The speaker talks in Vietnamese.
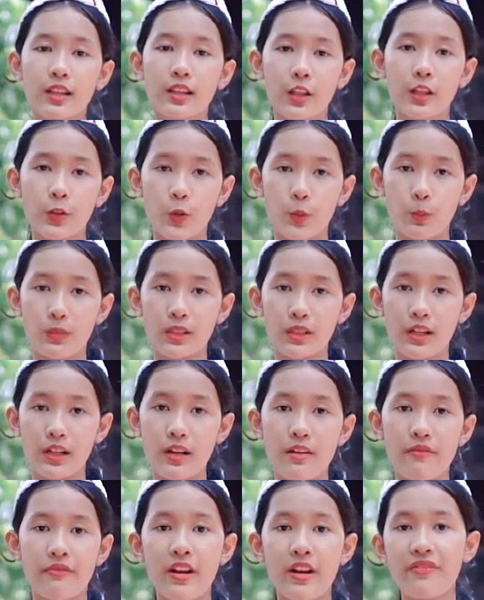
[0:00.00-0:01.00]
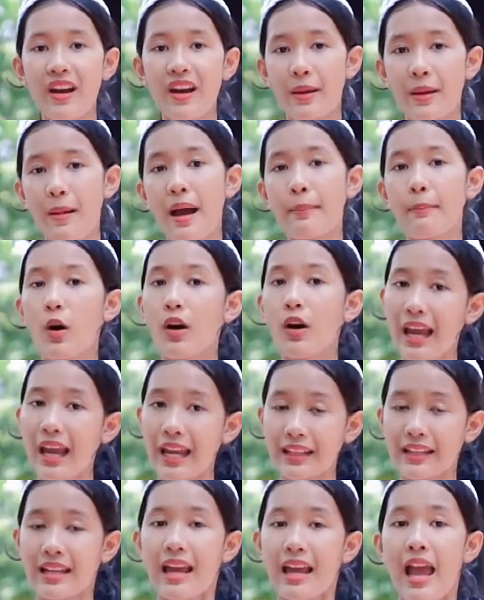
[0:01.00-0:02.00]
thường dùng bữa với vài ba món
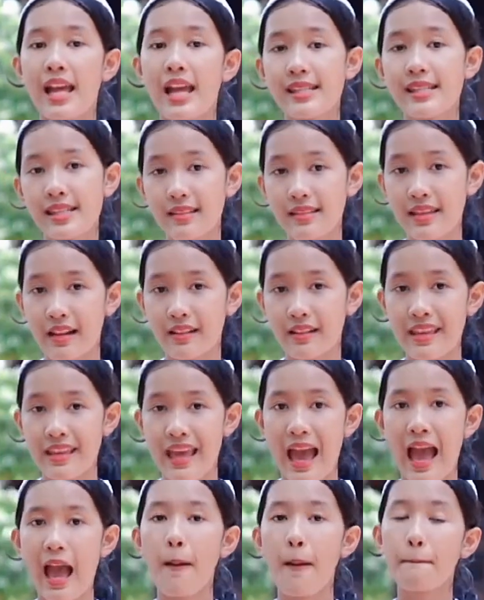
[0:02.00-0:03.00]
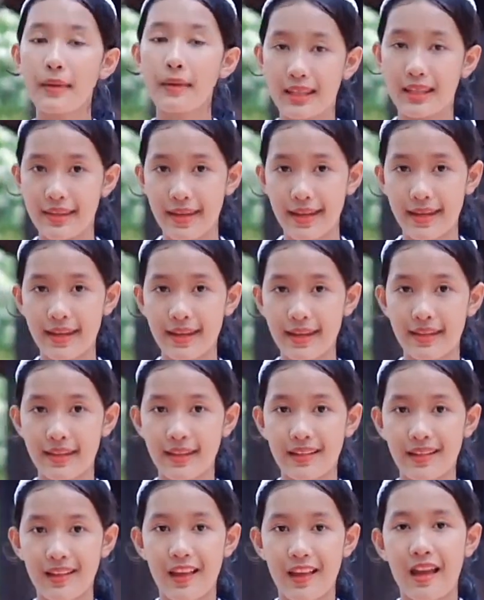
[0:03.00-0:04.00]
ăn hết sức dân dã, bình dị.
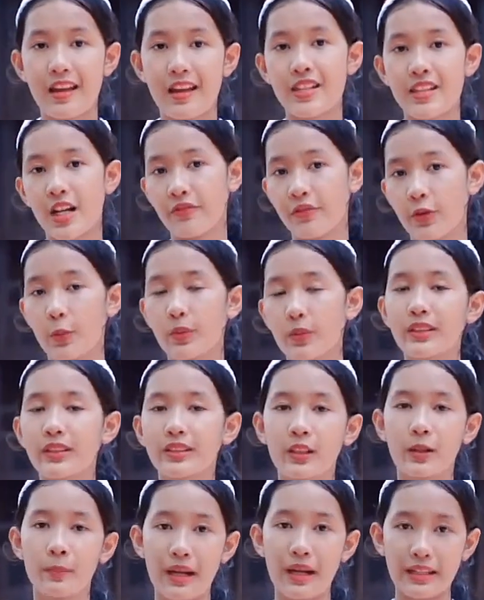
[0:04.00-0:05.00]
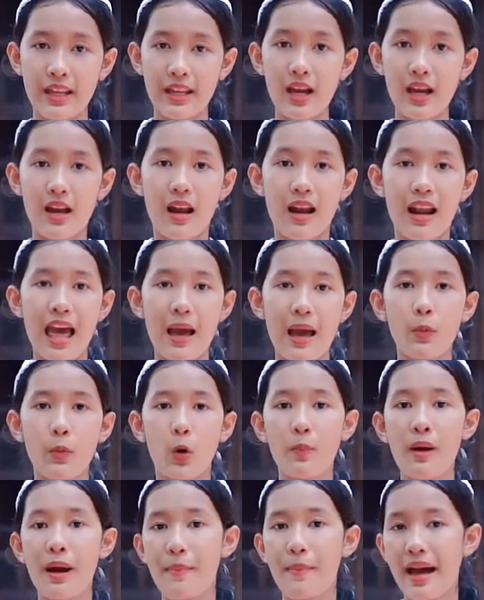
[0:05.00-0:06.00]
Trang phục người thường mặc nhất là bộ
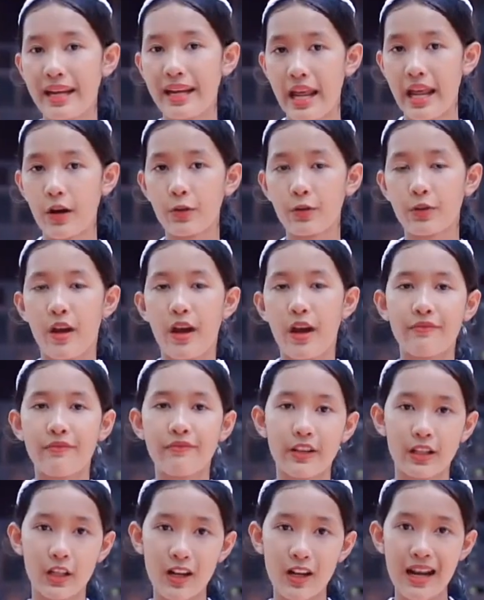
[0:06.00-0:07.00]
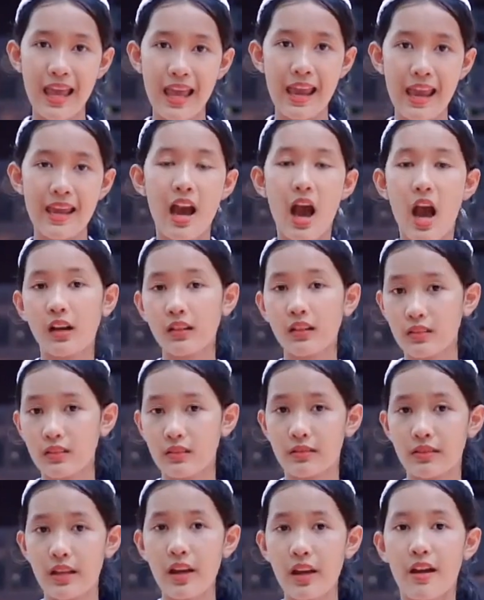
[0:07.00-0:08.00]
bà ba nâu và có lẽ ấn
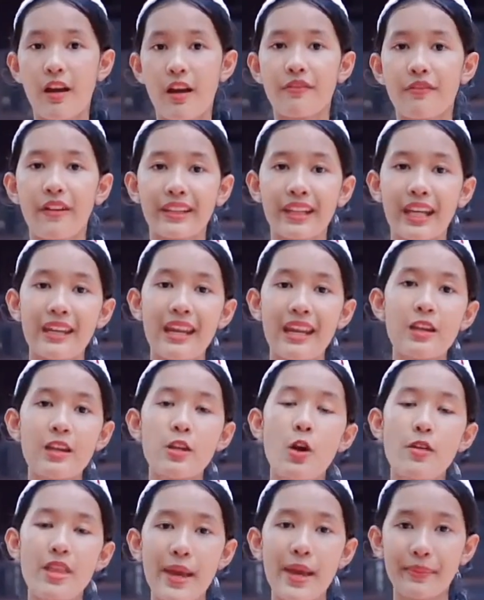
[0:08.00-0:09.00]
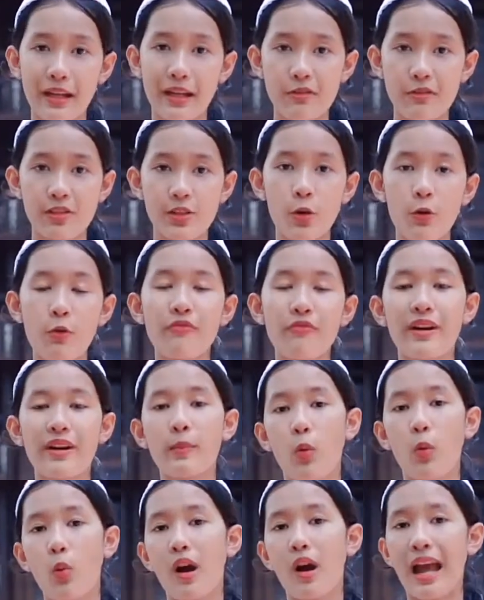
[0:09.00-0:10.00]
tượng nhất phải kể đến đôi dép cao su và bộ
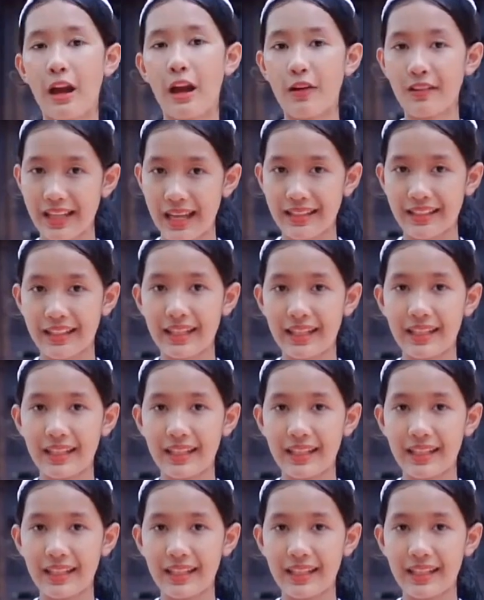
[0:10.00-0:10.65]
quần áo kaki.